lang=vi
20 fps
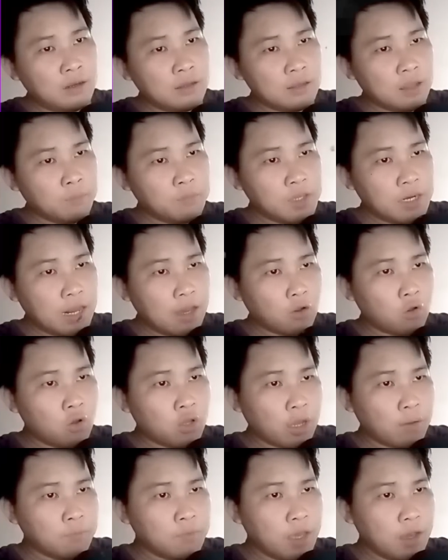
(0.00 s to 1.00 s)
thậm chí là có
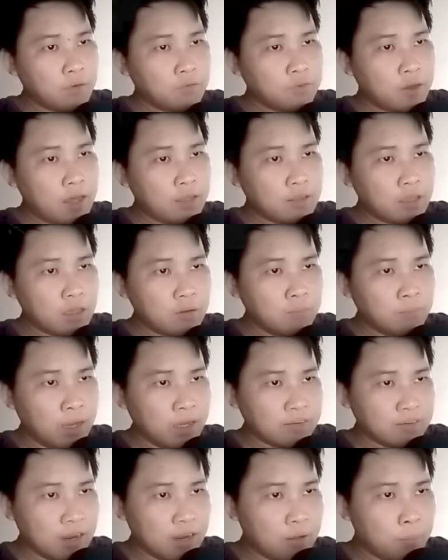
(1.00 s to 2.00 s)
cảm giác phá thể
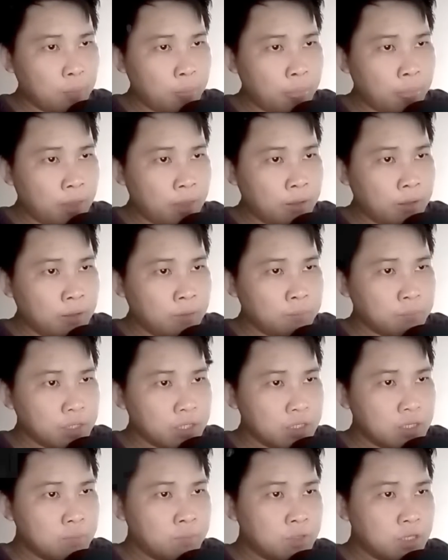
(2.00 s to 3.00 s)
mà ra,
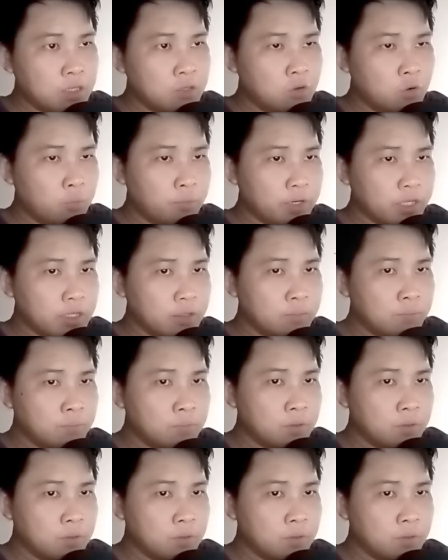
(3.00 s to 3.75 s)
bị kiếm khí hút đi.